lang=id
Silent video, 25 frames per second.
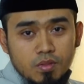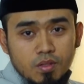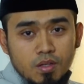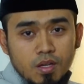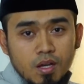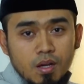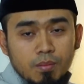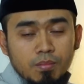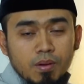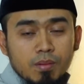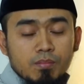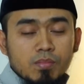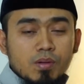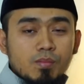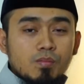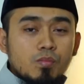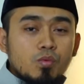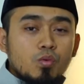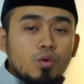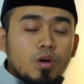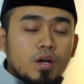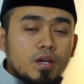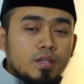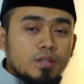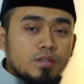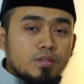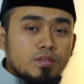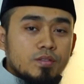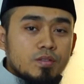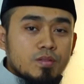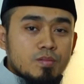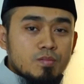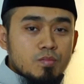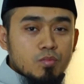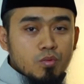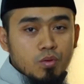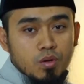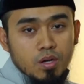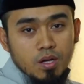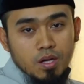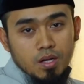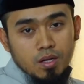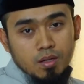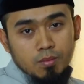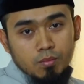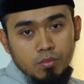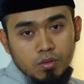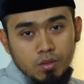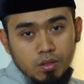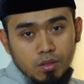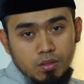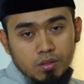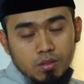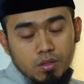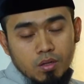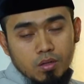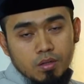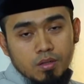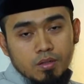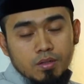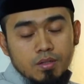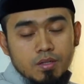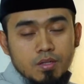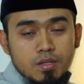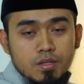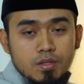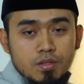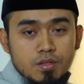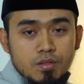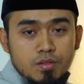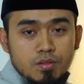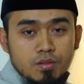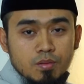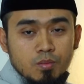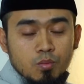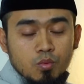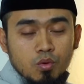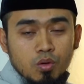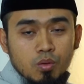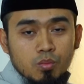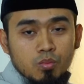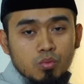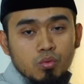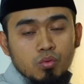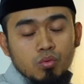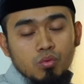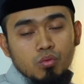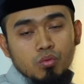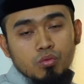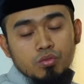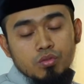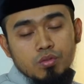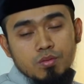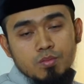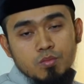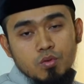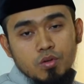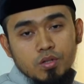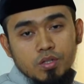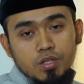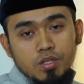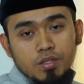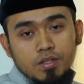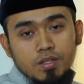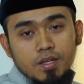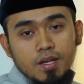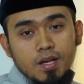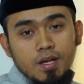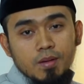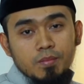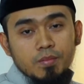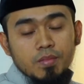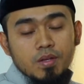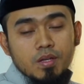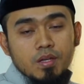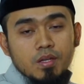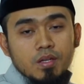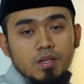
apa membuat sebuah mukarrar, sebuah buku, sebuah kitab